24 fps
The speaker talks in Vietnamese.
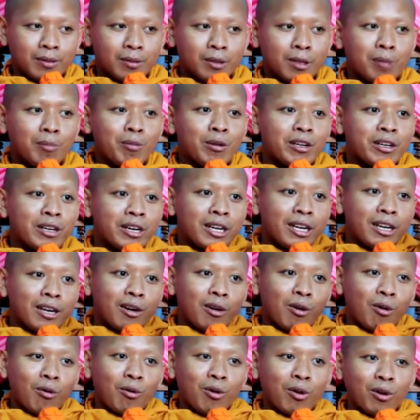đó bừng riêng
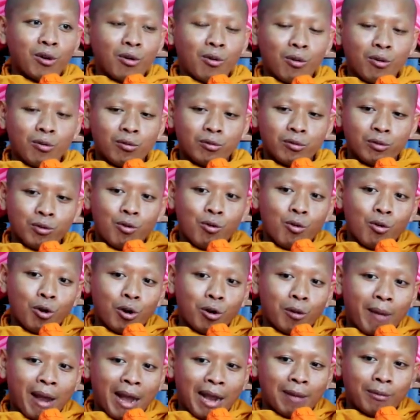lúc ở lúc khu
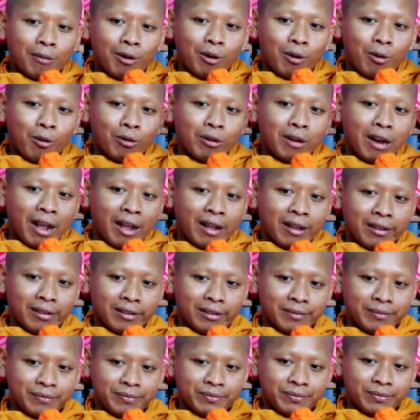của ba bỏ lúc
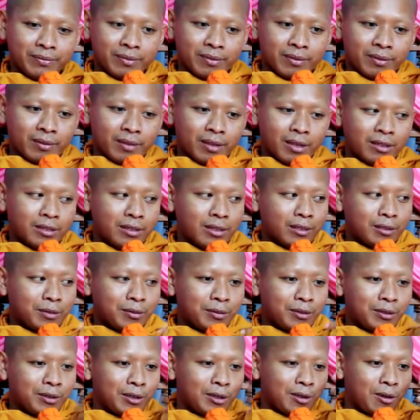đờ để chấn
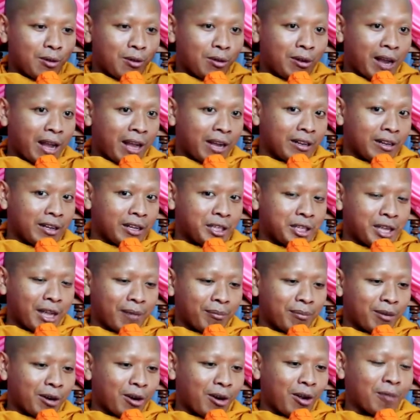phui lúc can để
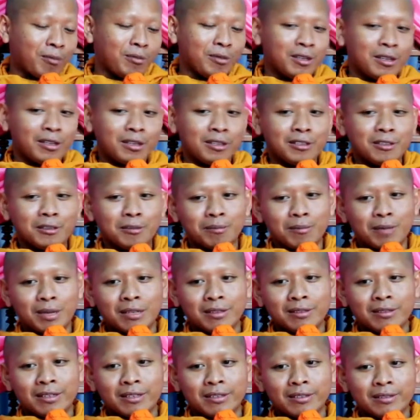chạp ở rong từ lưng sập phơi
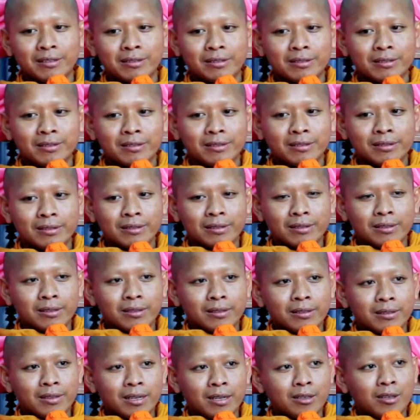nừng
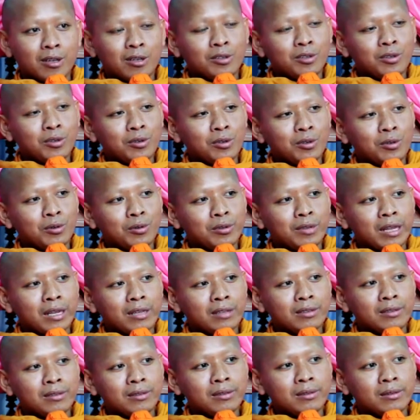chấn đau vô vô
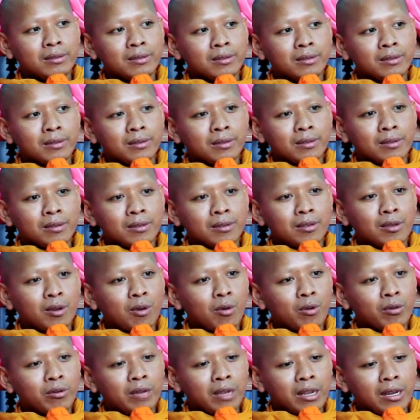tới
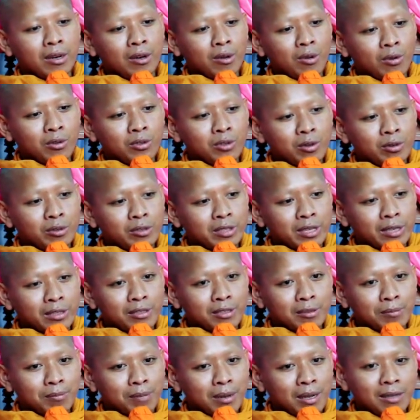lúc để lúc cho chất
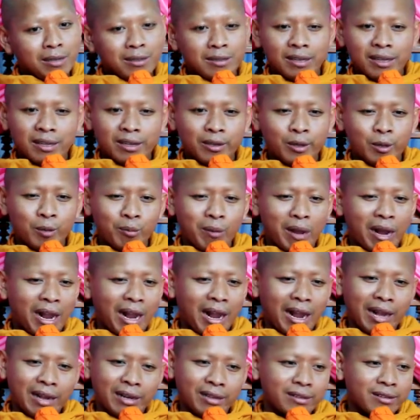sập phơi nhiệt nhôm
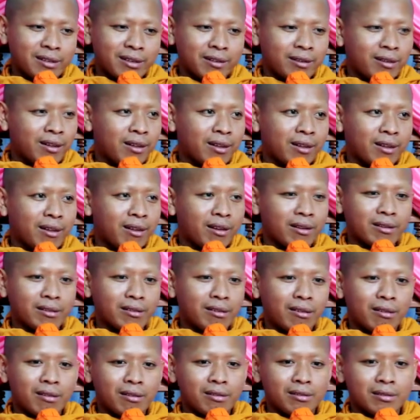an sưng ạ
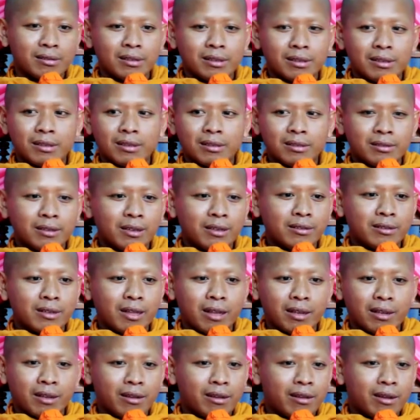sưng
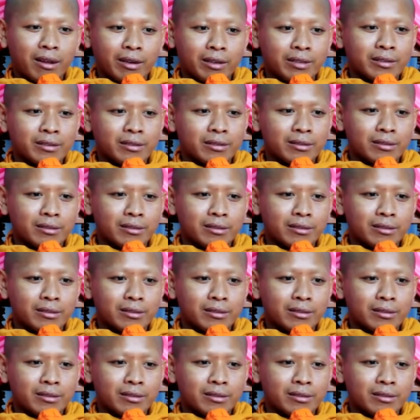thay ắt